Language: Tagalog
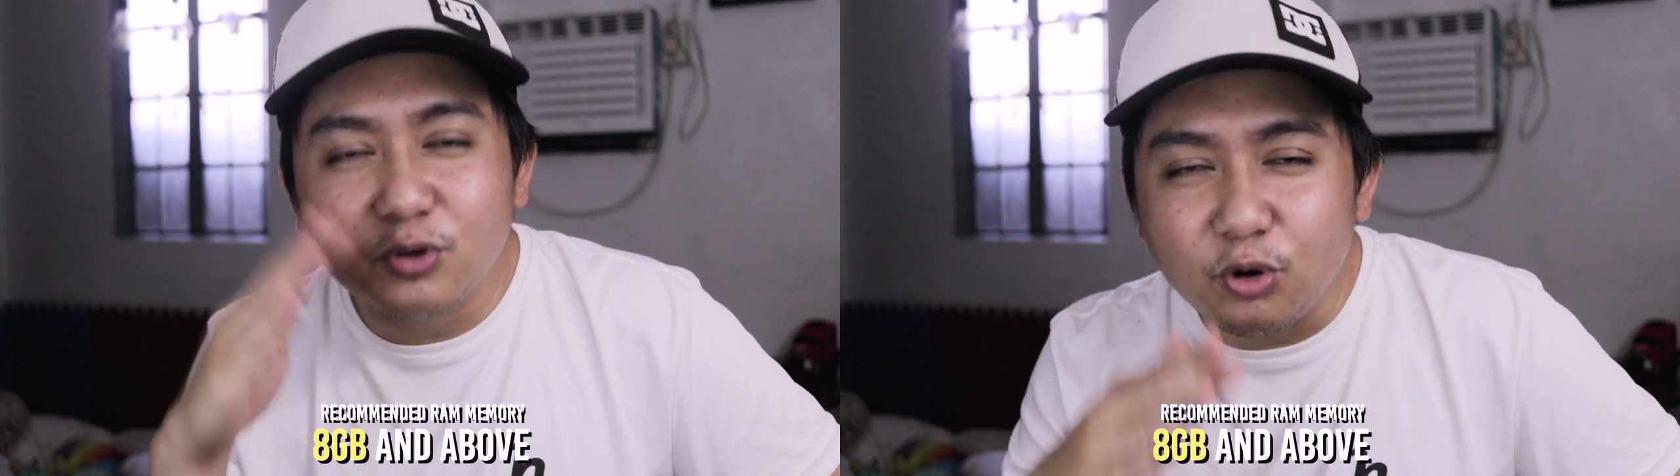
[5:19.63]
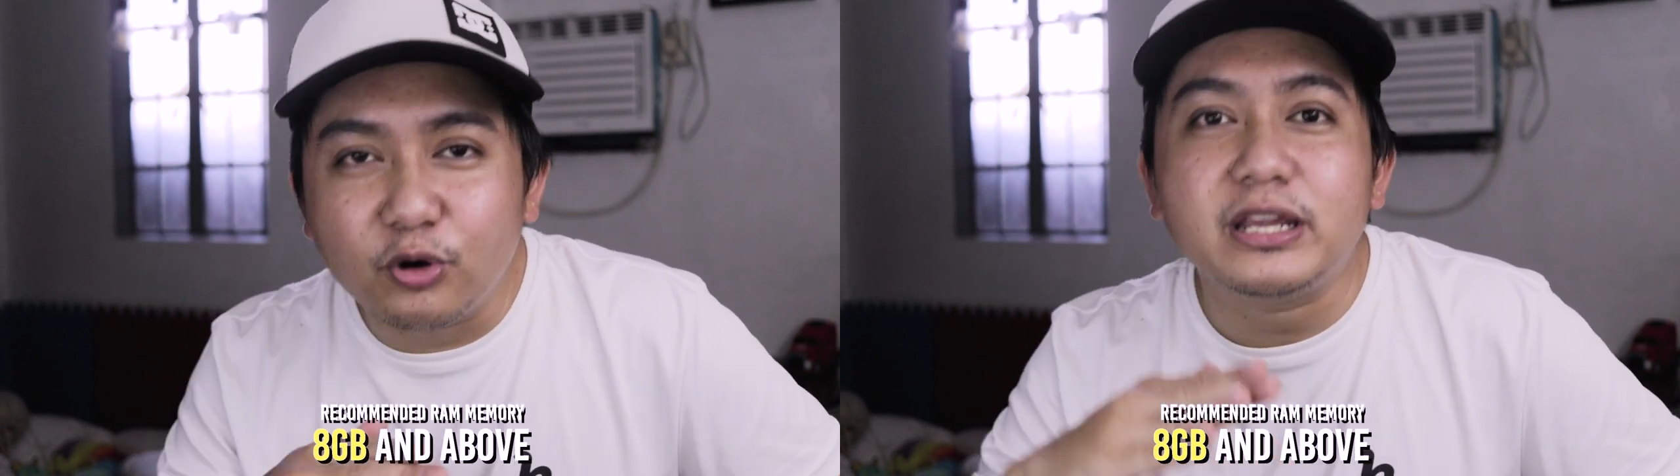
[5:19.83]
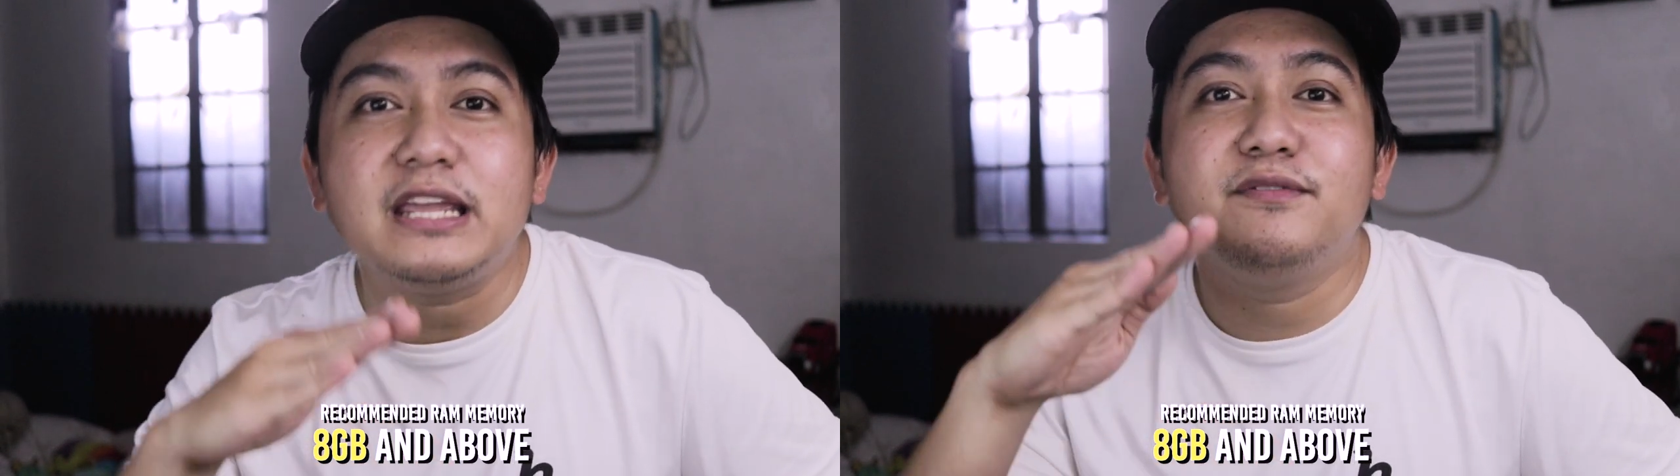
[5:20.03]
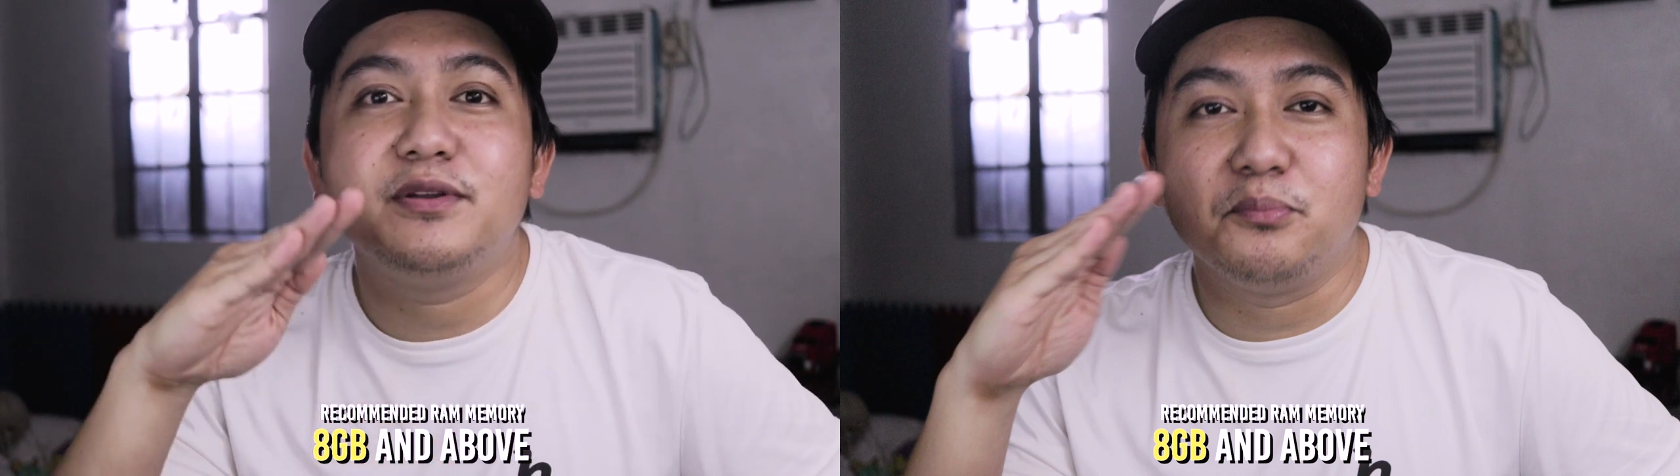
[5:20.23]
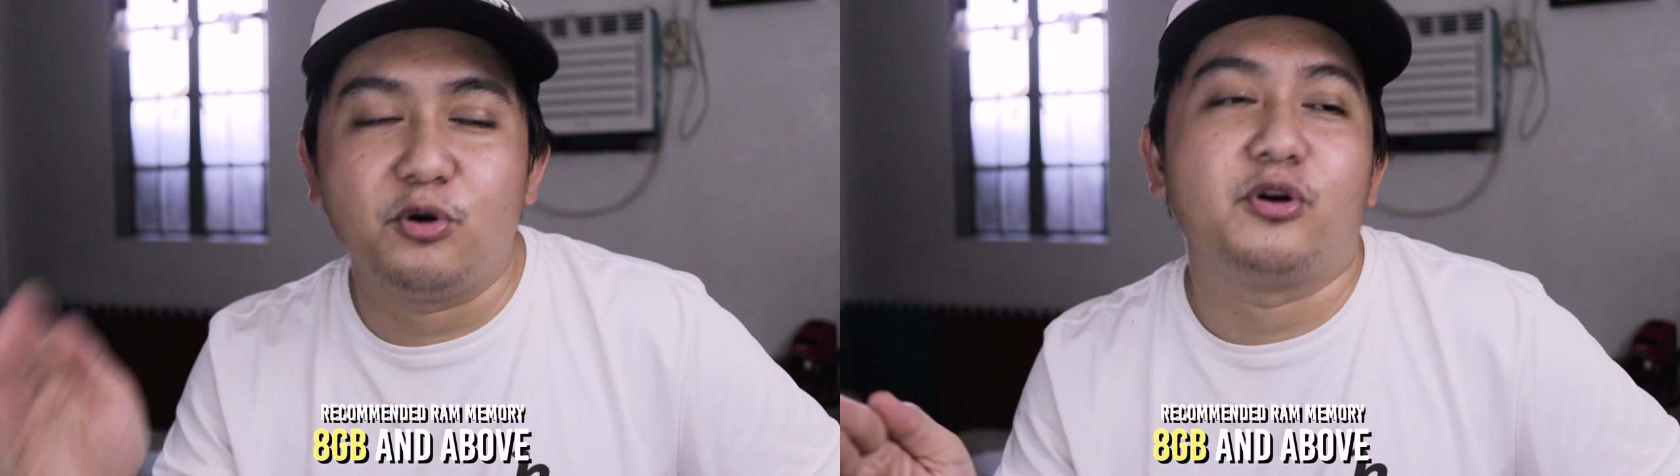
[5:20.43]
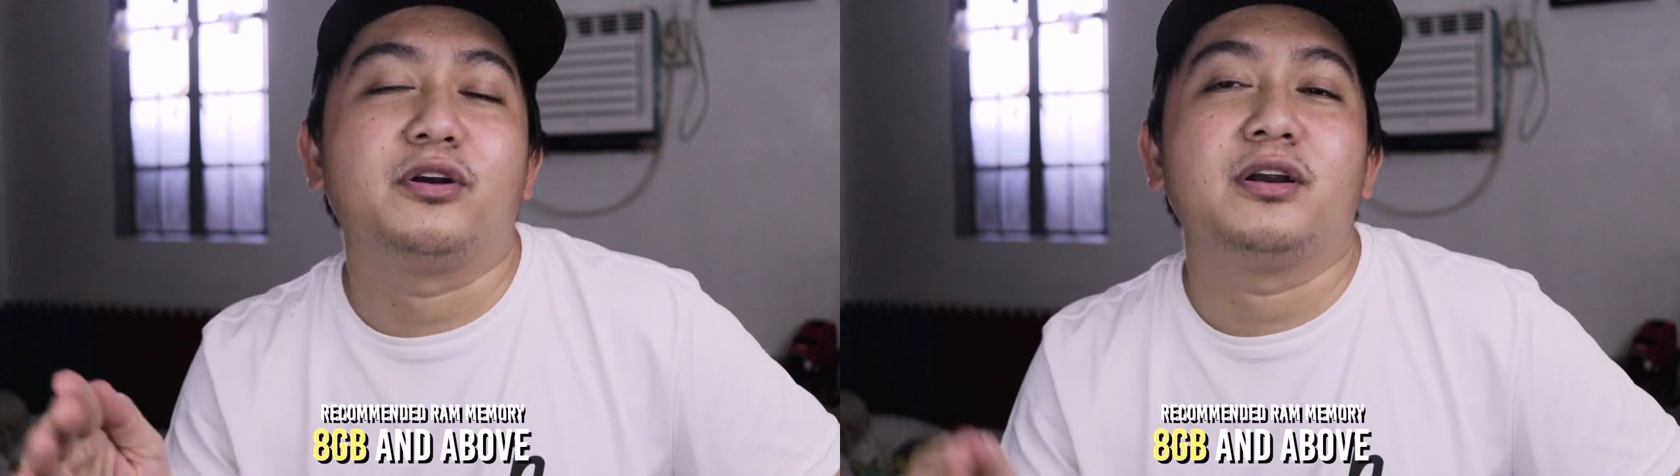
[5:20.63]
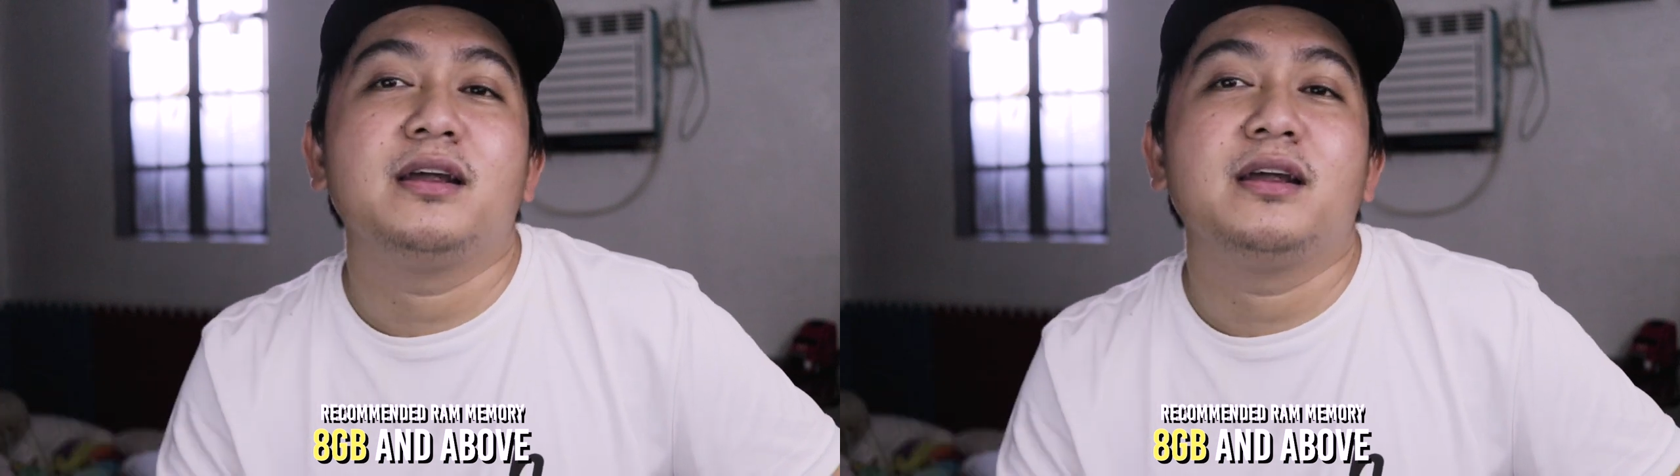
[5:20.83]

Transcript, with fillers: or even more.